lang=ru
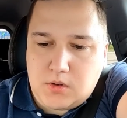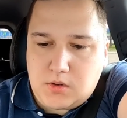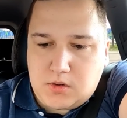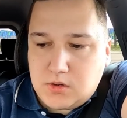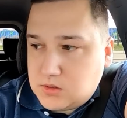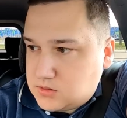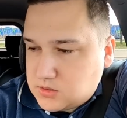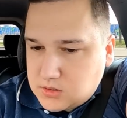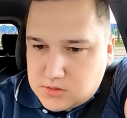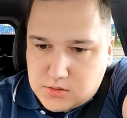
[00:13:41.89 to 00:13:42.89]

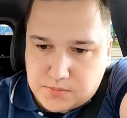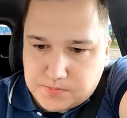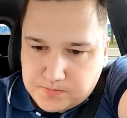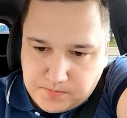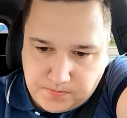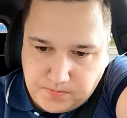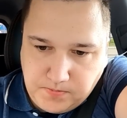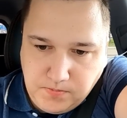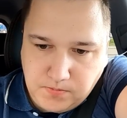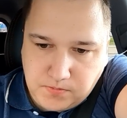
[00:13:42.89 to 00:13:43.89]
Здравствуйте. Здравствуйте.
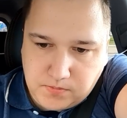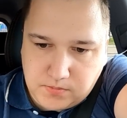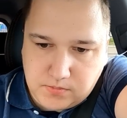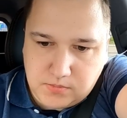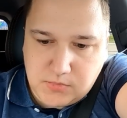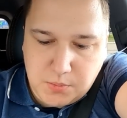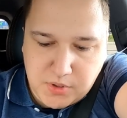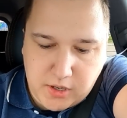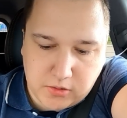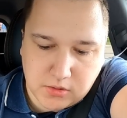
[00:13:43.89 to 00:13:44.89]

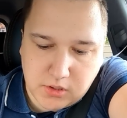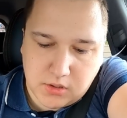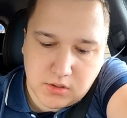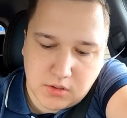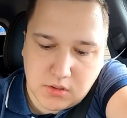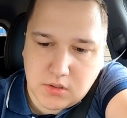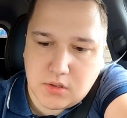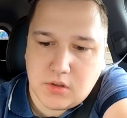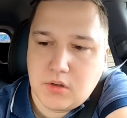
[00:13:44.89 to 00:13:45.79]
Не попереду, да? Да, да,